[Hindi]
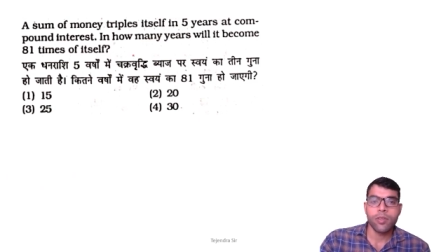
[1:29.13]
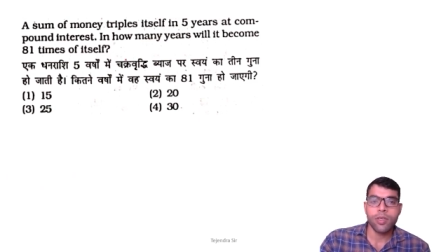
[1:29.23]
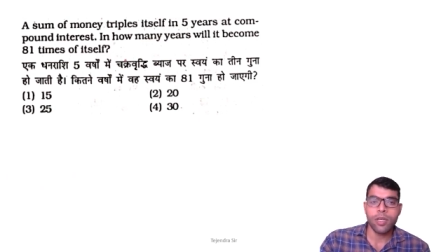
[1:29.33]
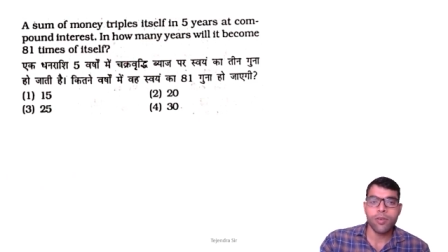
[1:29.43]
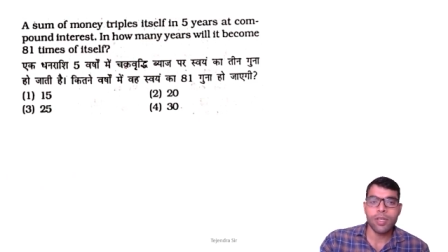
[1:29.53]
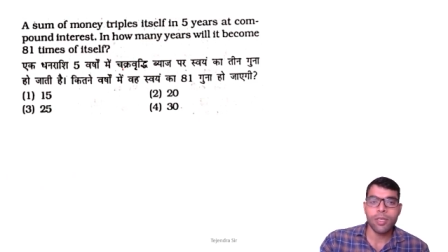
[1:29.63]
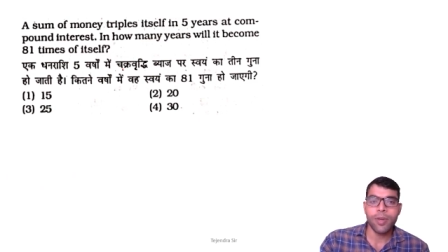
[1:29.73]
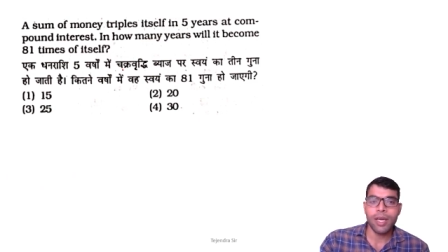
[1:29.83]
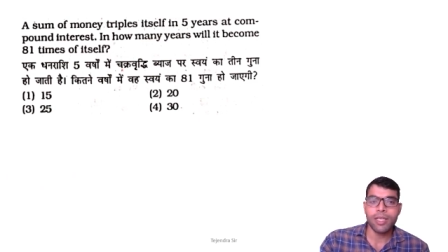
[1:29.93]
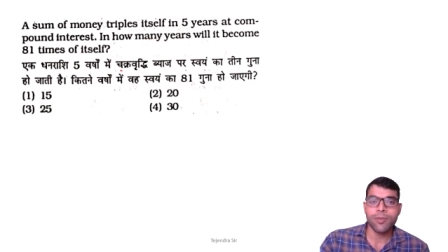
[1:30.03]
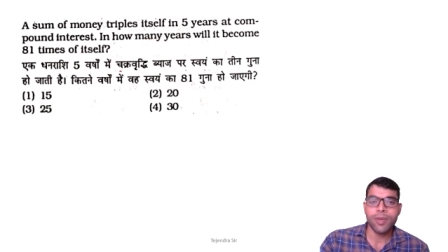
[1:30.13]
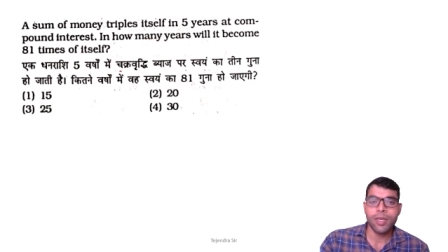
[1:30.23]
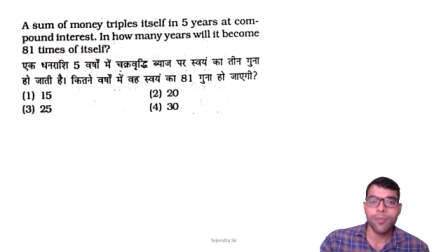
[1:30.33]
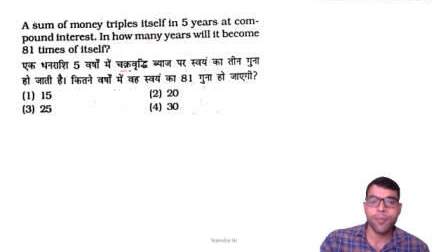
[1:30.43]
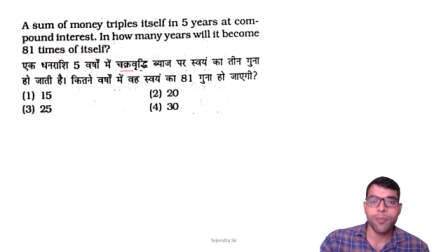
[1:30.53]
चक्रवर्ती ब्याज में
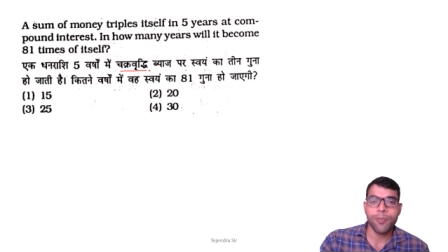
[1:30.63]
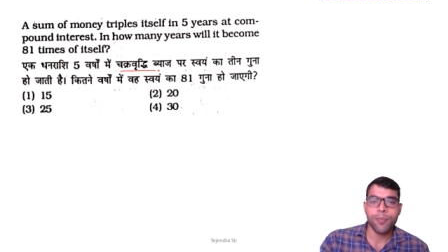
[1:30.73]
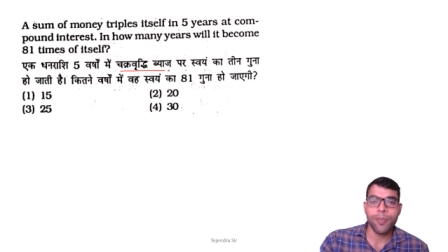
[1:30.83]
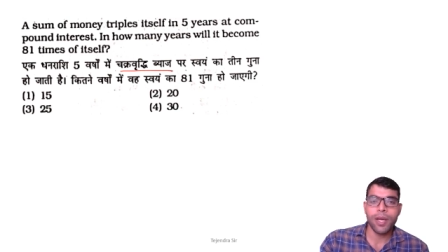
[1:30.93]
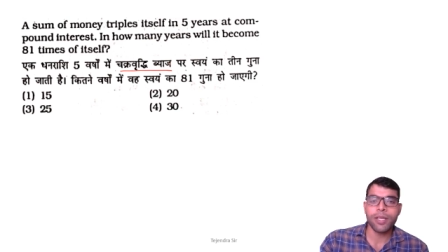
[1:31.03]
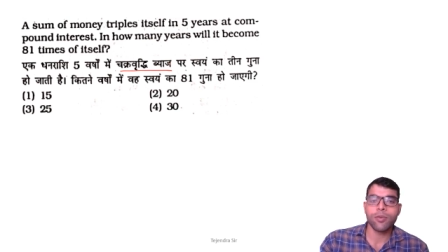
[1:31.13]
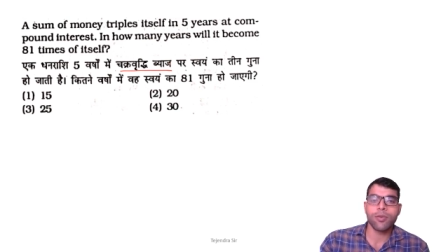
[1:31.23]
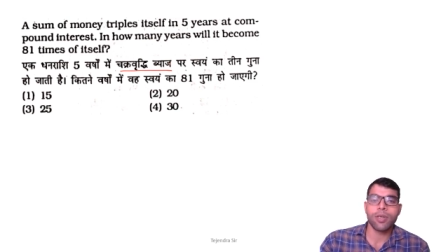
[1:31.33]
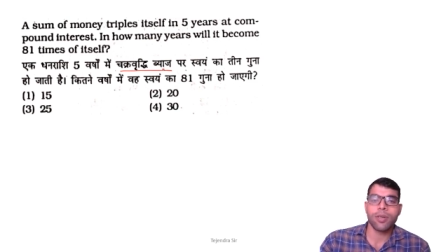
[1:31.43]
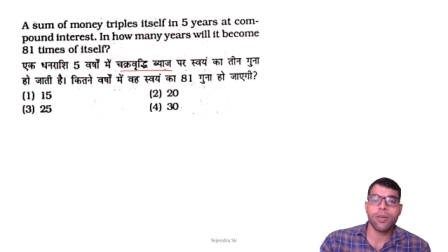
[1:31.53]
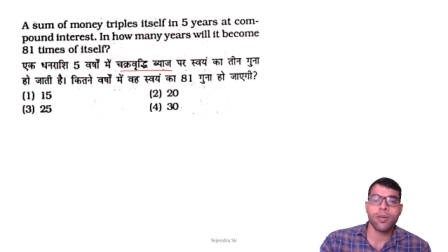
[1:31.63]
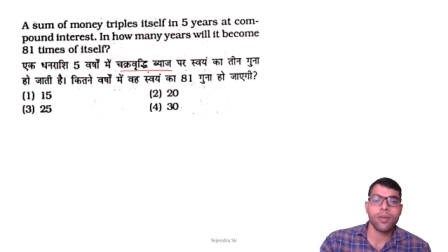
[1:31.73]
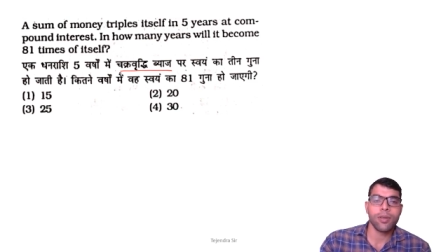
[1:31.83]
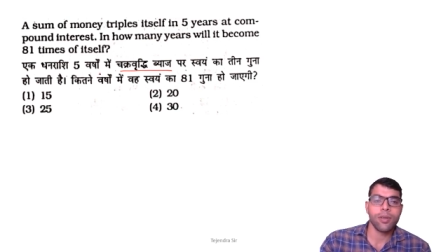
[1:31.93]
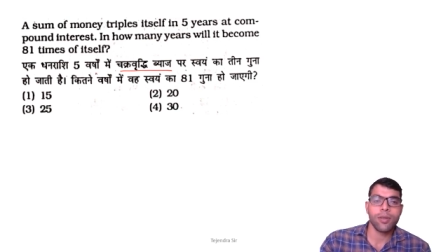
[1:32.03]
पांच गुना
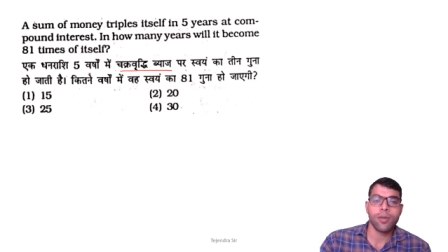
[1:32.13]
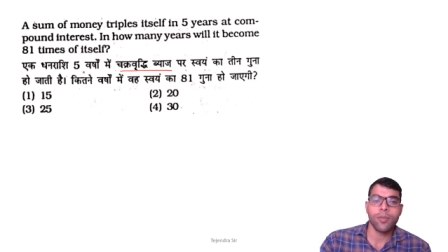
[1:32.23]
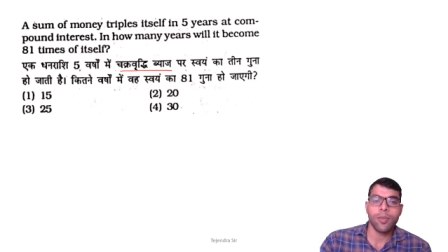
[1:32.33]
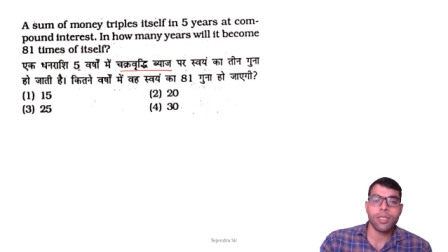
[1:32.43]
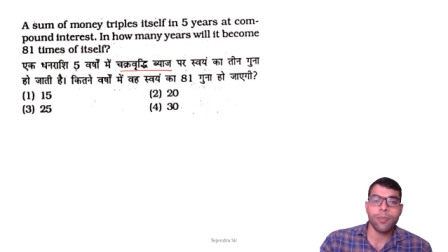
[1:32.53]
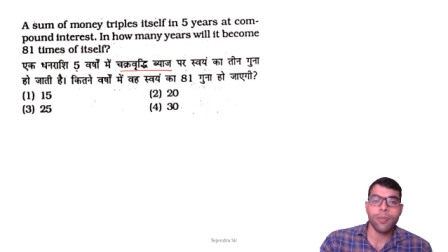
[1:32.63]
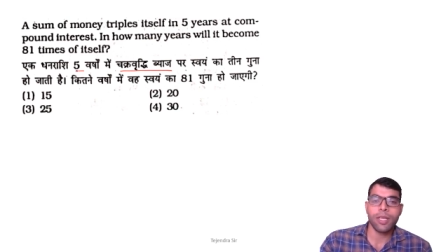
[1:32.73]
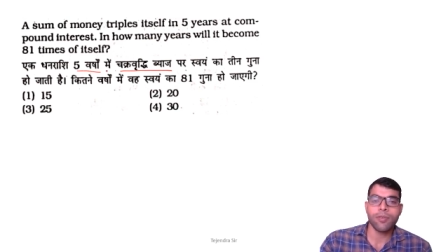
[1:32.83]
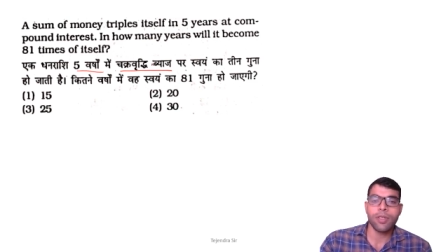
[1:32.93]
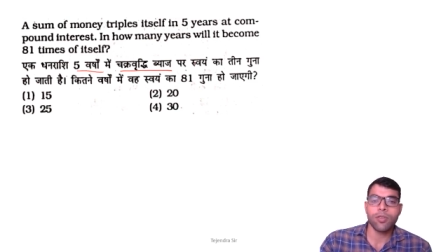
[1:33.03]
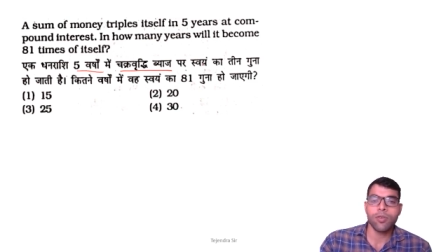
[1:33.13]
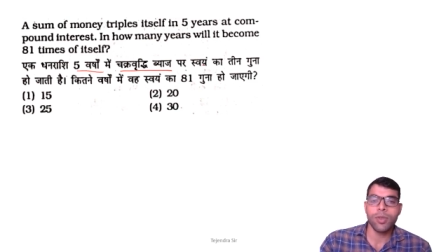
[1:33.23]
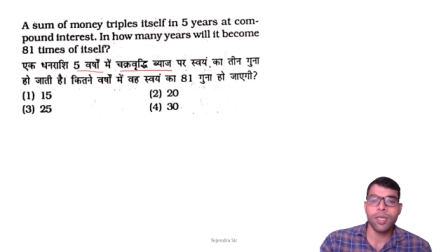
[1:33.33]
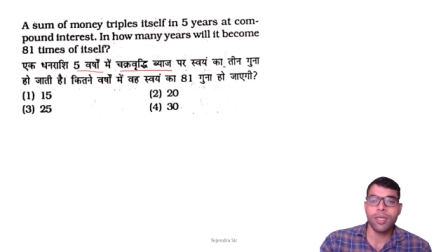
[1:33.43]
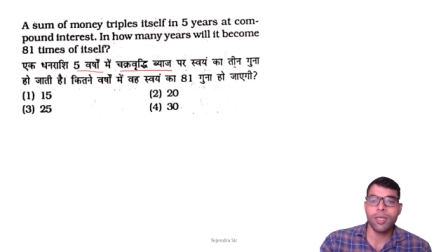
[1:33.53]
अच्छा पांच वर्षों
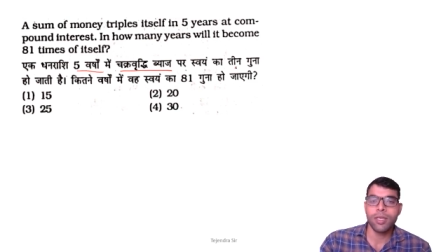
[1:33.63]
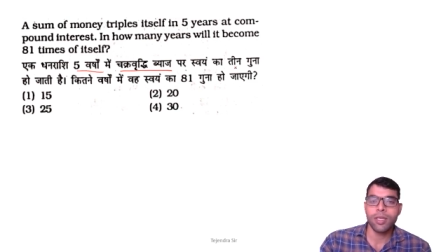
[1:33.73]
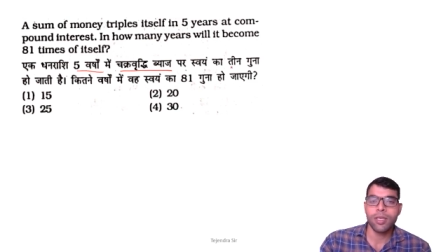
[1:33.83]
में